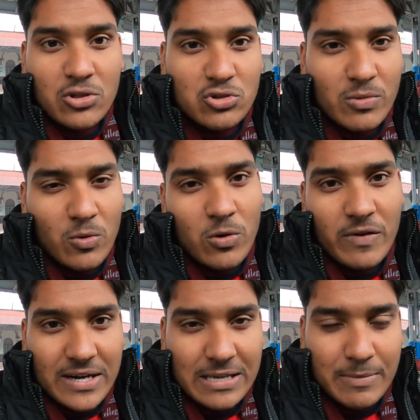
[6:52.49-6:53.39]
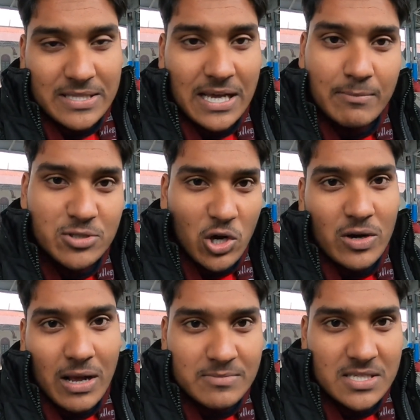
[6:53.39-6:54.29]
तो उसमें कोई फ़र्क नहीं पड़ता आप जाओ
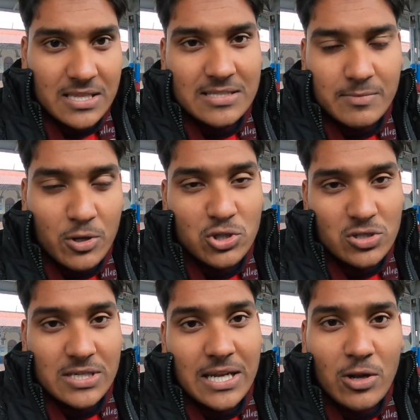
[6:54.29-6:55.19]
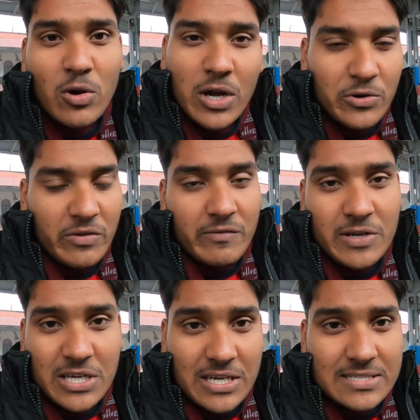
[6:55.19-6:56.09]
आराम से जल्दी से पहुँचो सीटें लो ट्वेंटी
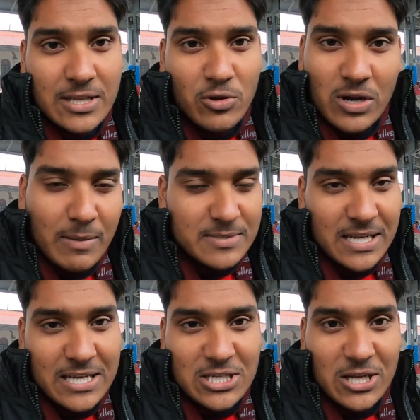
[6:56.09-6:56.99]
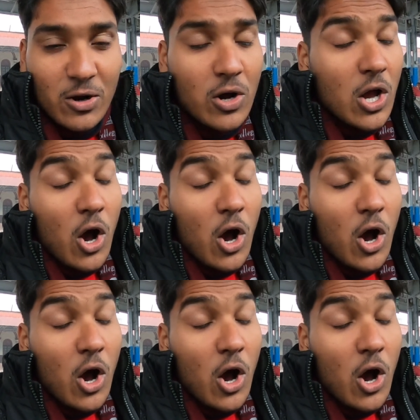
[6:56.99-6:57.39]
फीट की टिकट दे दो आराम से लेकर चले आओ